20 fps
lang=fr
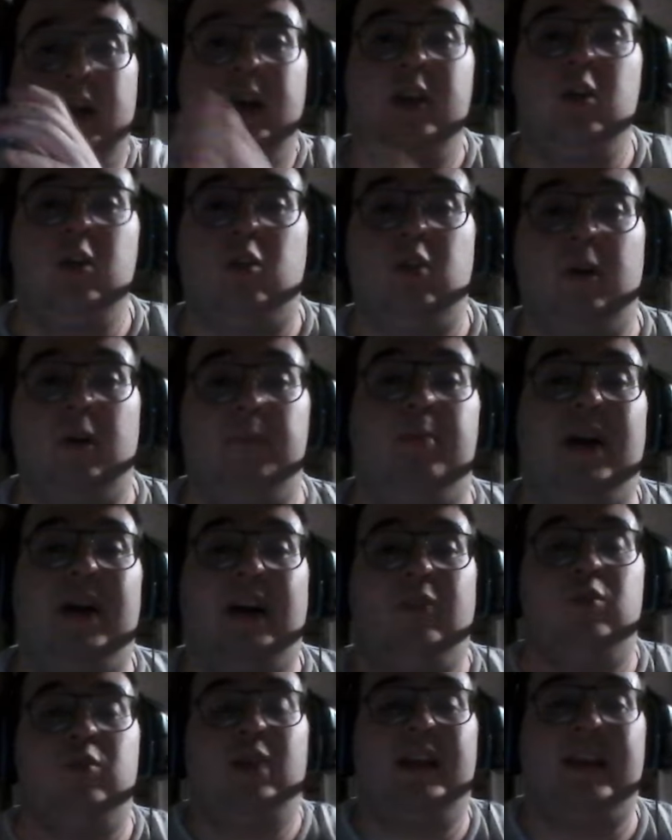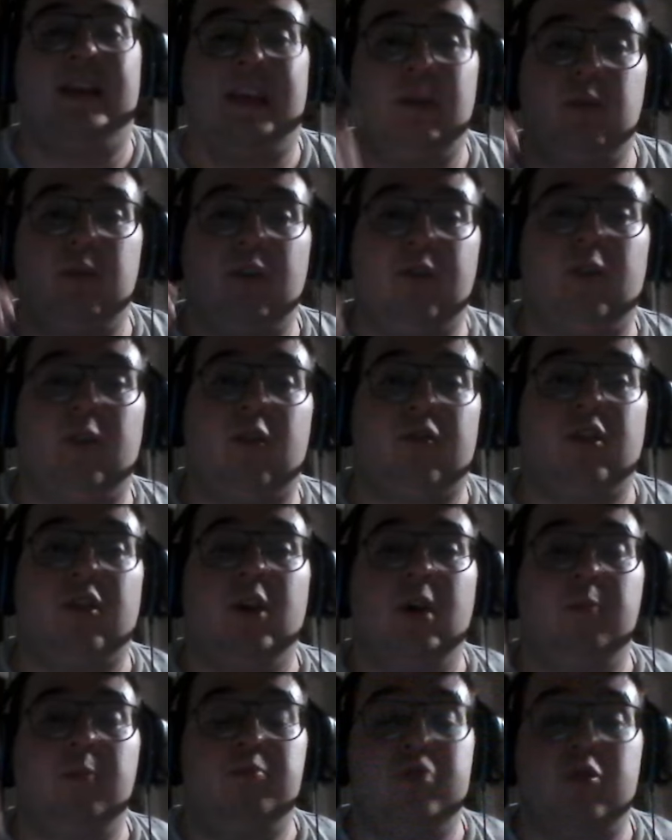et encore bravo à l'équipe de France
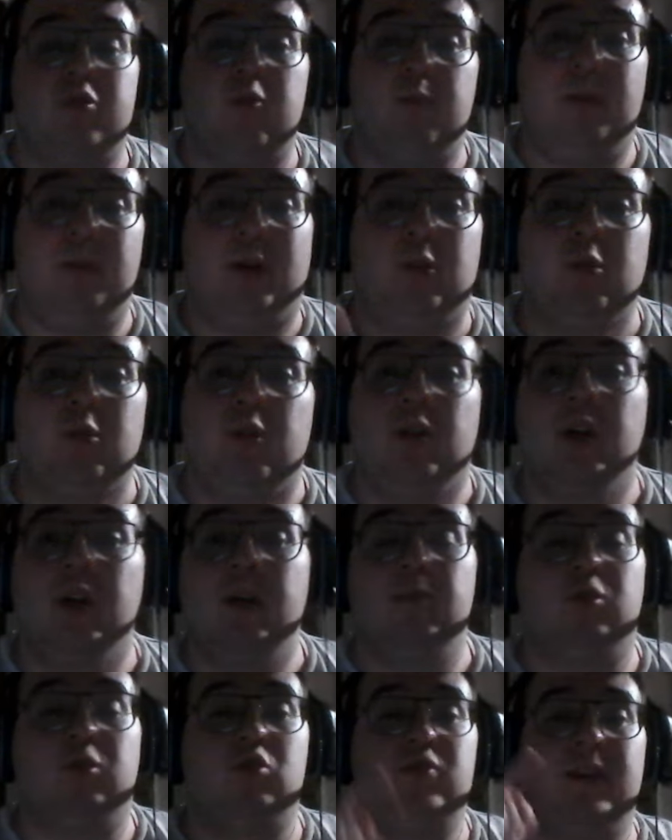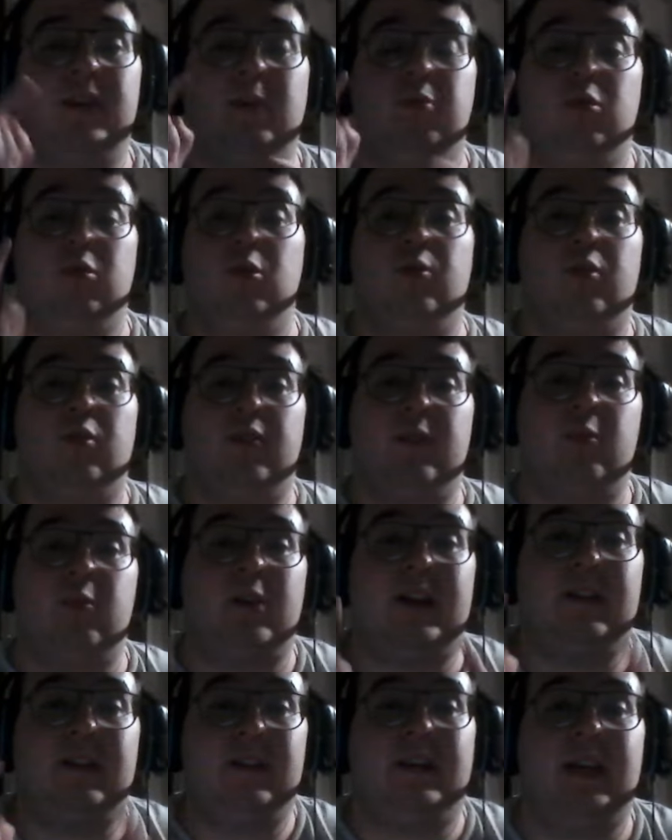pour son parcours, parce que je sais que beaucoup de Français m'ont
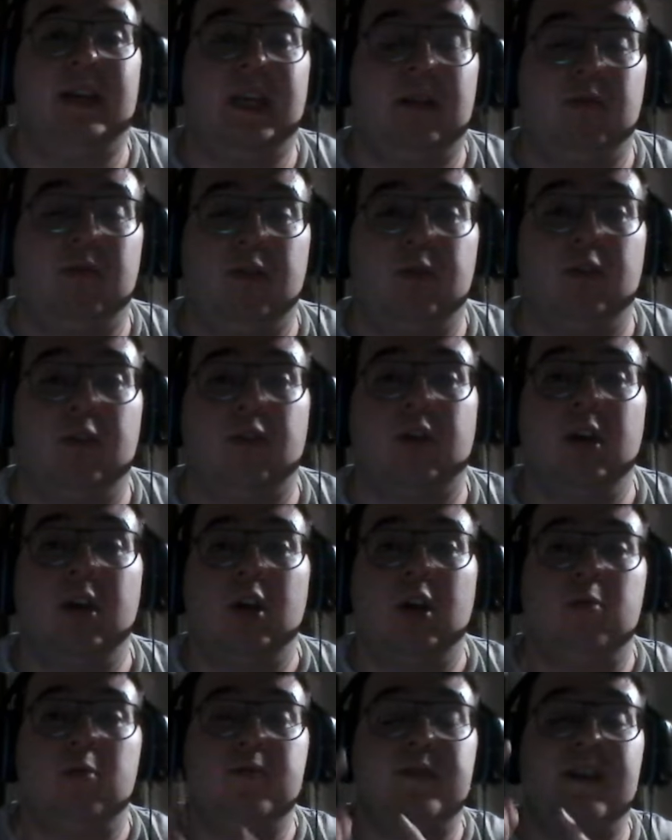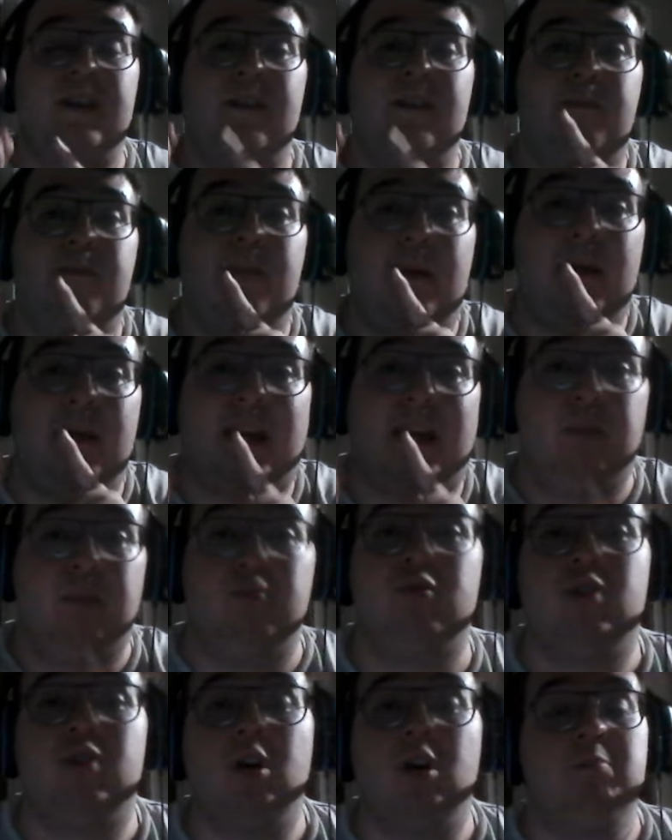critiqué l'équipe de France, comme vous n'avez pas marqué de
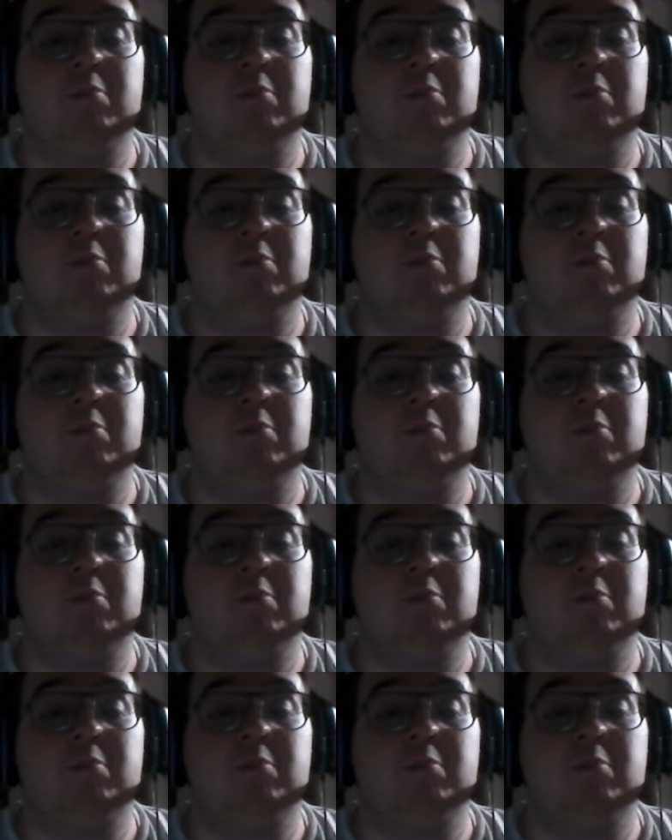but,